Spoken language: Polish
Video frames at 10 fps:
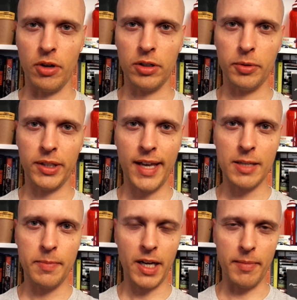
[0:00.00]
No to był taki
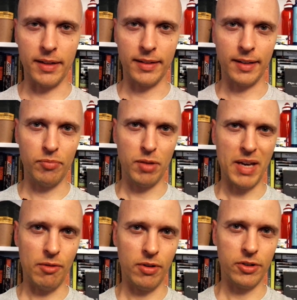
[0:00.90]
eksperyment, tam nie
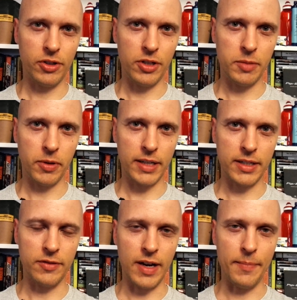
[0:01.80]
miało się nic
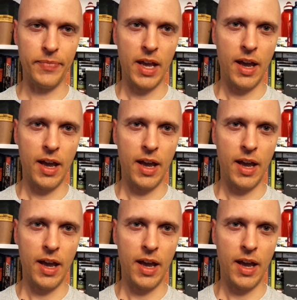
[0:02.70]
pokazać wam.